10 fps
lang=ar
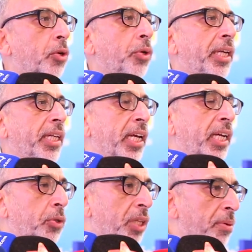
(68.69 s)

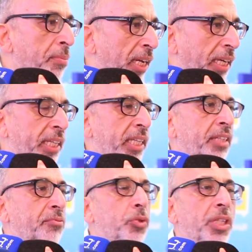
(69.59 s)
وكيتلاقاو دابا مع
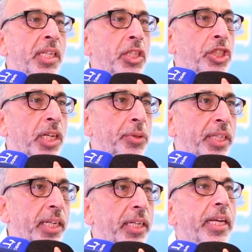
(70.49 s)
القياده في منتديات
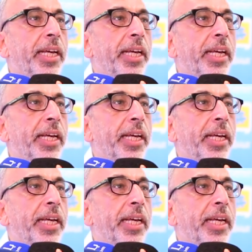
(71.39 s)
جهويه